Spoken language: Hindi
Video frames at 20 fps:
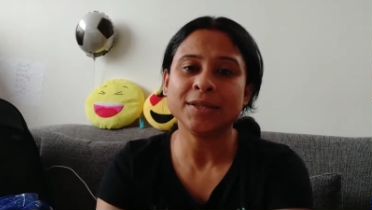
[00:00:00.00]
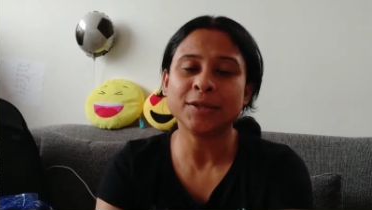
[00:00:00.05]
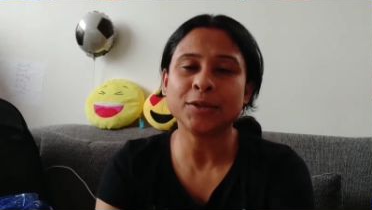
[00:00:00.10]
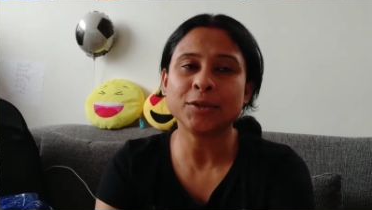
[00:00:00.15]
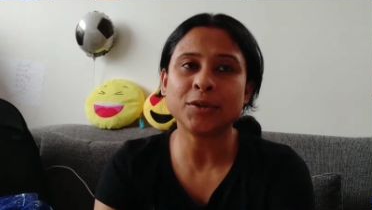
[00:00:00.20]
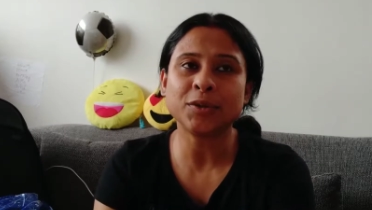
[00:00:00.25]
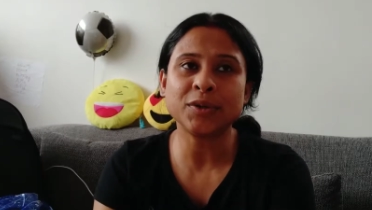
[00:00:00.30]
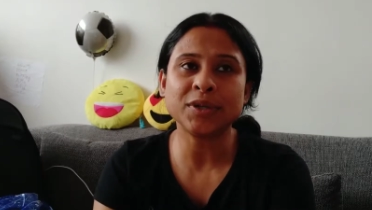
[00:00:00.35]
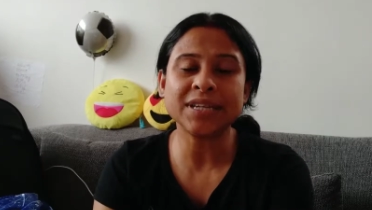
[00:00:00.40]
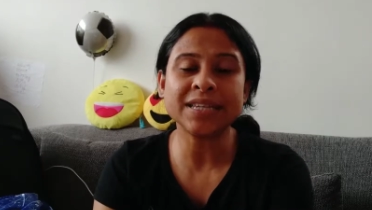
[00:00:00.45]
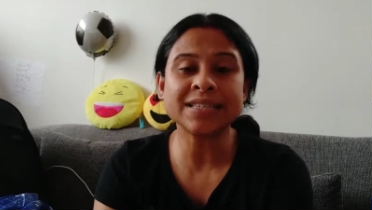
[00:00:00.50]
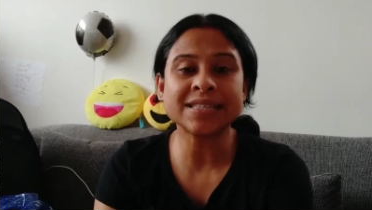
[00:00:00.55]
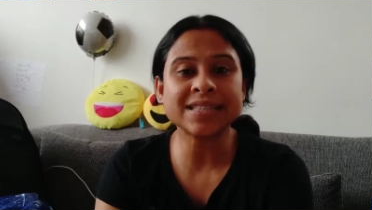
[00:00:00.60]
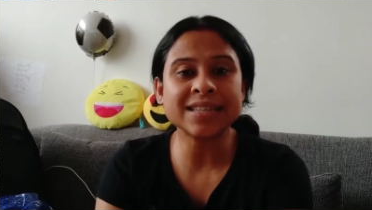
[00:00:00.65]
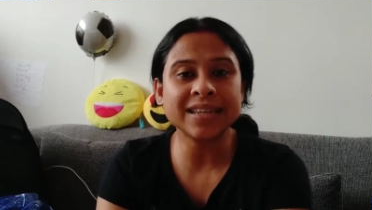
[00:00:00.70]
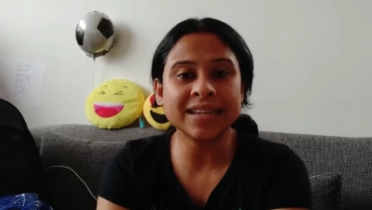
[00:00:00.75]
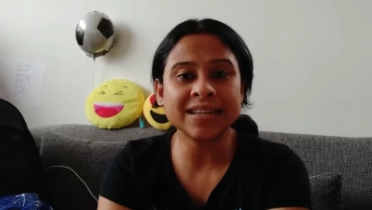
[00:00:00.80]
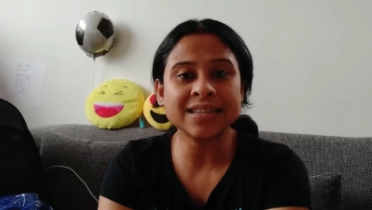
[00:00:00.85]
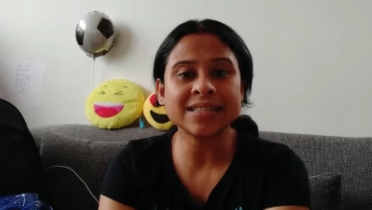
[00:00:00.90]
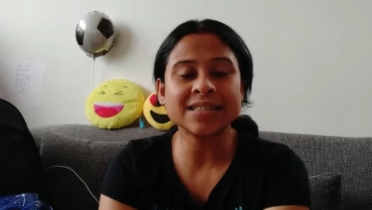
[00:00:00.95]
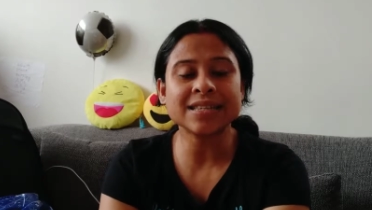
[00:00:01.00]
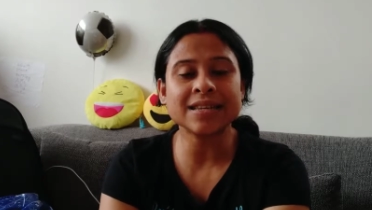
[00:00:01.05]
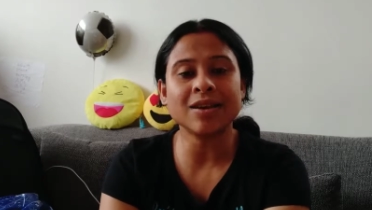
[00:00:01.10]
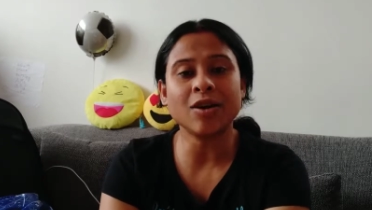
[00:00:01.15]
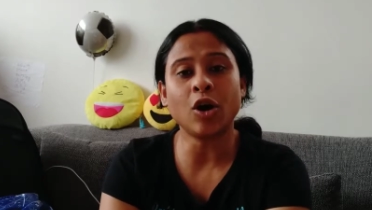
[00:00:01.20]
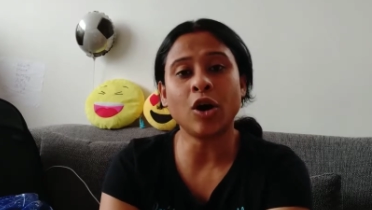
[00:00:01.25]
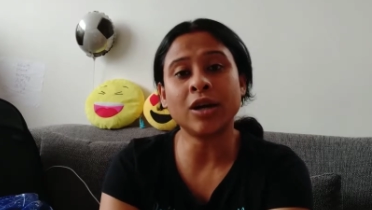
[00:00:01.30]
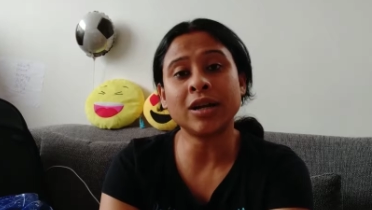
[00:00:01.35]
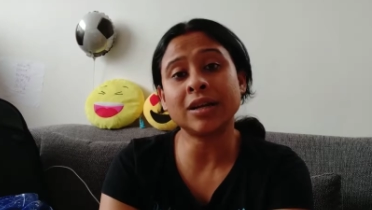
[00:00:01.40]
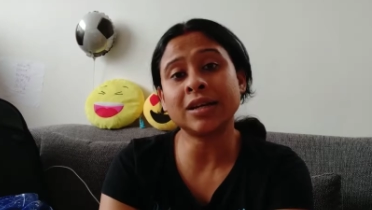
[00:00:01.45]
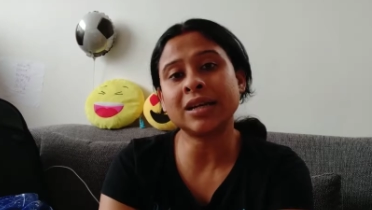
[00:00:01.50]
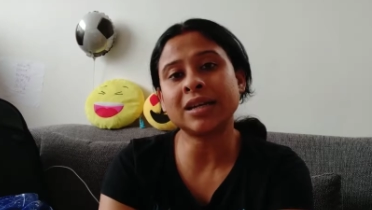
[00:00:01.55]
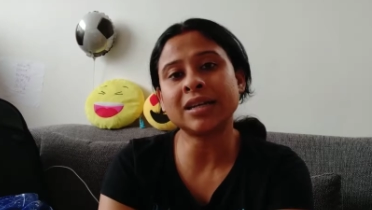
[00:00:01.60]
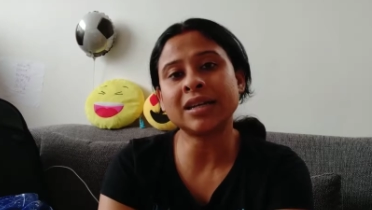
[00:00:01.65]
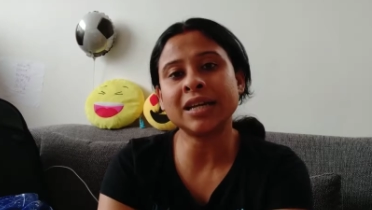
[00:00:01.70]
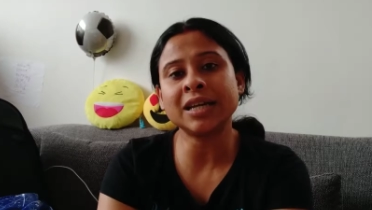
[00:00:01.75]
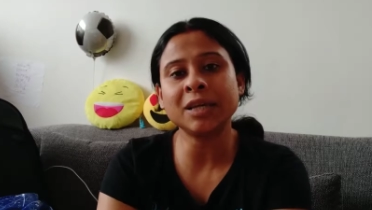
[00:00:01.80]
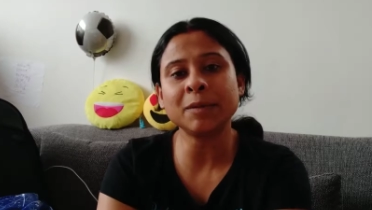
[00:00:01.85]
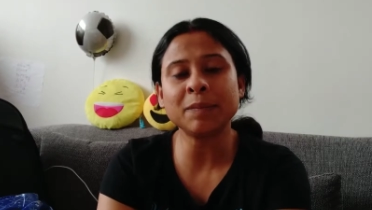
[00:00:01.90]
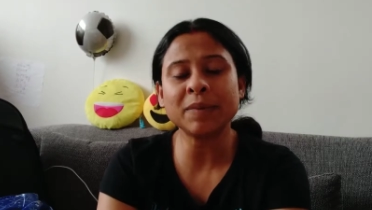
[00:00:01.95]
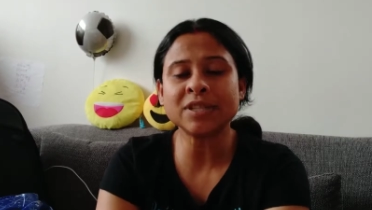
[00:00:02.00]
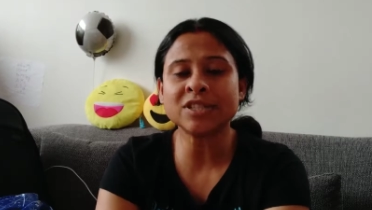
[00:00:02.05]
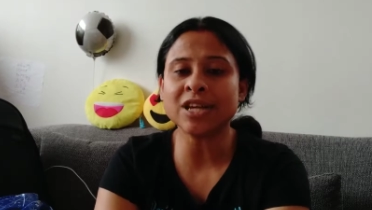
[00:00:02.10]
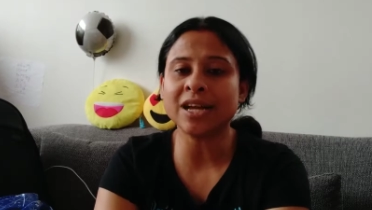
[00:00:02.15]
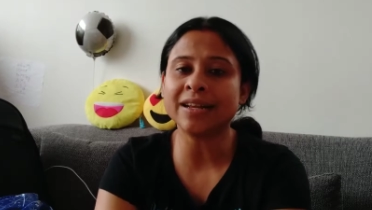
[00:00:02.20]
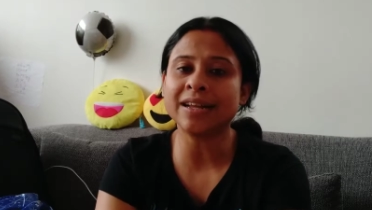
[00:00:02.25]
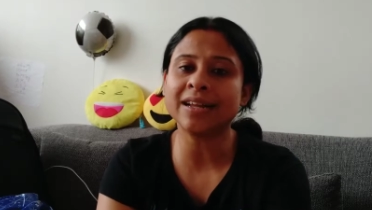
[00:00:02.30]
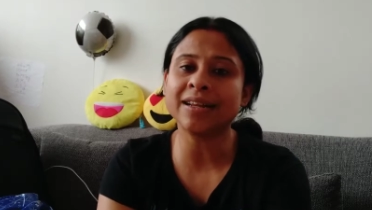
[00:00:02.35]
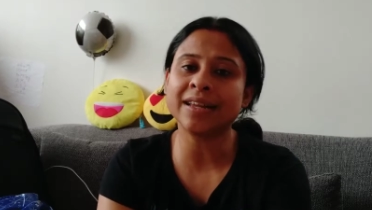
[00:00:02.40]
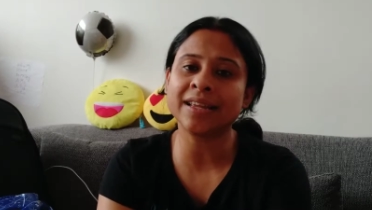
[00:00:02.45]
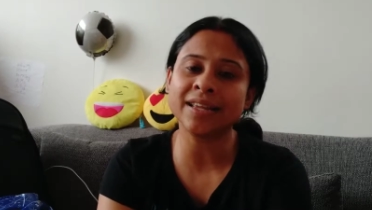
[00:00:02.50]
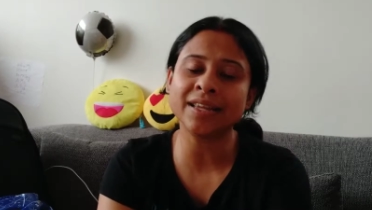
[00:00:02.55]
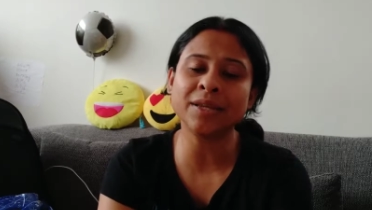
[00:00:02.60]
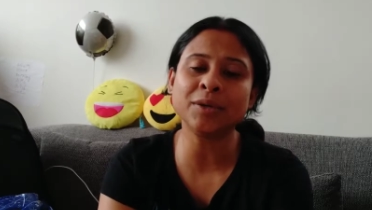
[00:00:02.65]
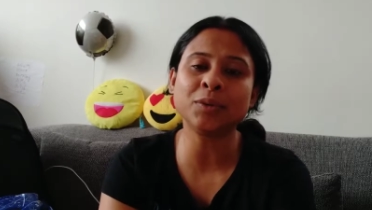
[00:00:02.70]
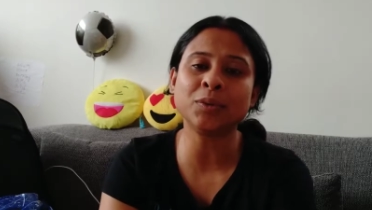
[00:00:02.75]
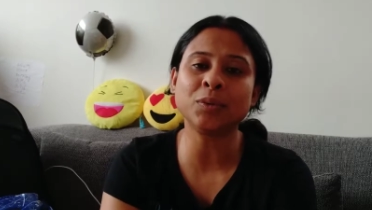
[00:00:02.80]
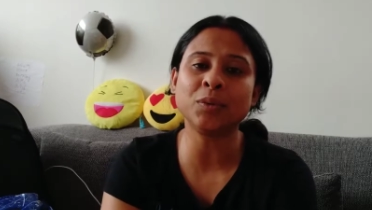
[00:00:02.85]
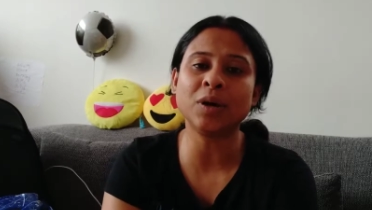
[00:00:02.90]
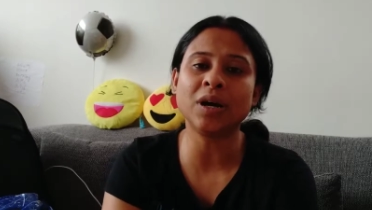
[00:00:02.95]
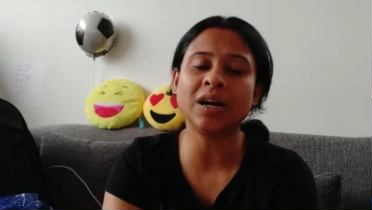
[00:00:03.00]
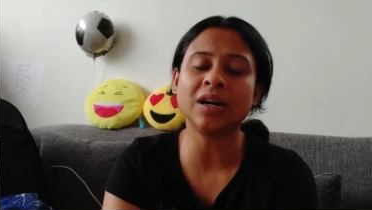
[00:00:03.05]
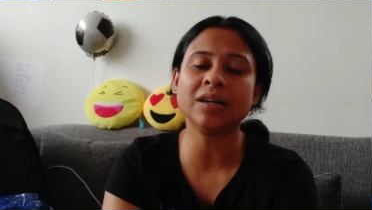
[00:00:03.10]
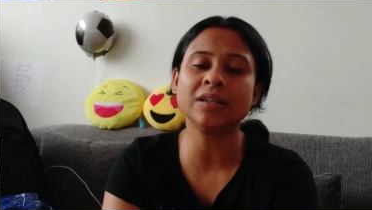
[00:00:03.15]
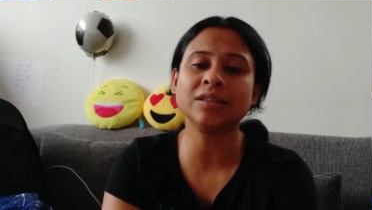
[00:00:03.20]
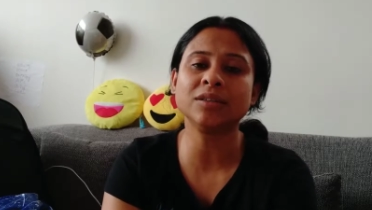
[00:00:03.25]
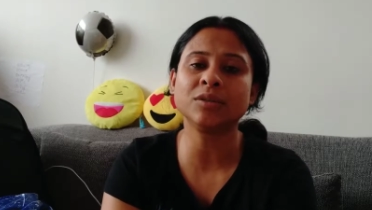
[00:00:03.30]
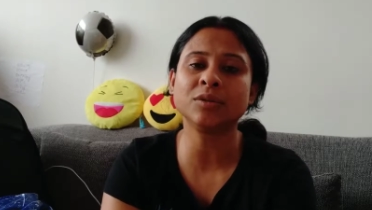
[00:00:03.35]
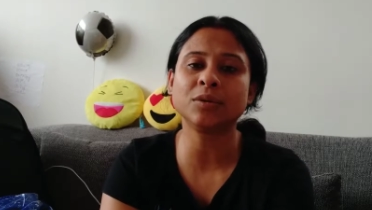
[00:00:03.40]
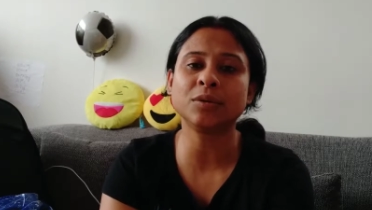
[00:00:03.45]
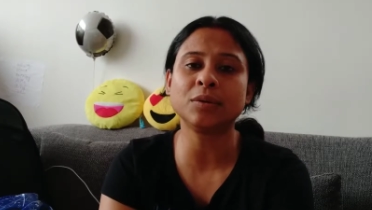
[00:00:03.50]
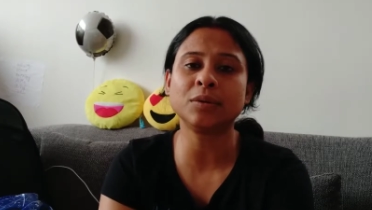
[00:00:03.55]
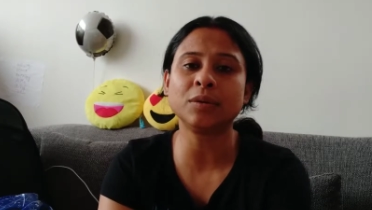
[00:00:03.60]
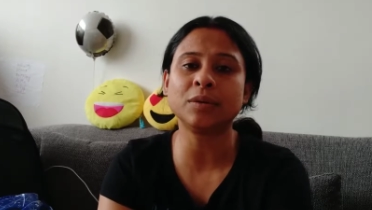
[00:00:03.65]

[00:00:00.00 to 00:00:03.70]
तो इस तरह से और अगर कहीं पे जाना नहीं हुआ तो